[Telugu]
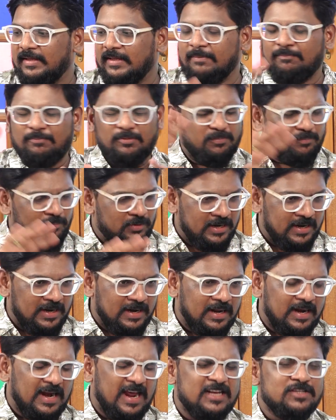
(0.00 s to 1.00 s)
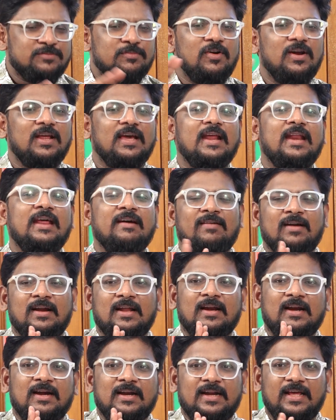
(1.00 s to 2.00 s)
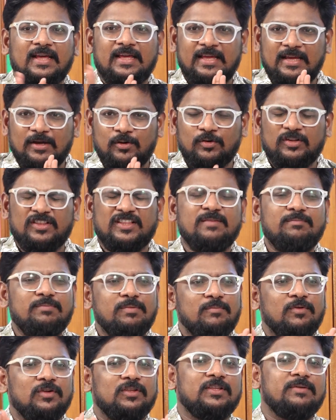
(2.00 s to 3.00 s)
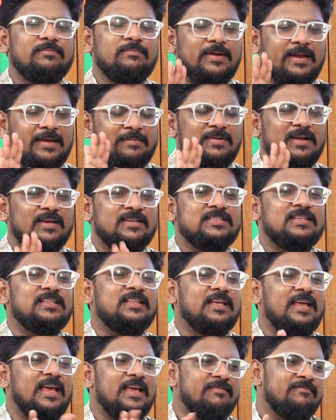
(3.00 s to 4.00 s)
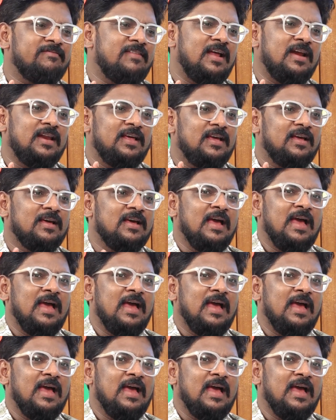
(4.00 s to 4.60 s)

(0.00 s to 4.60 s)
ఇప్పుడు నిన్న రాజమౌళి గారు ఏమన్నారంటే ఈ గుర్తింపు మొత్తం ప్రేమ్ రక్షిత్కే ఇవ్వాలి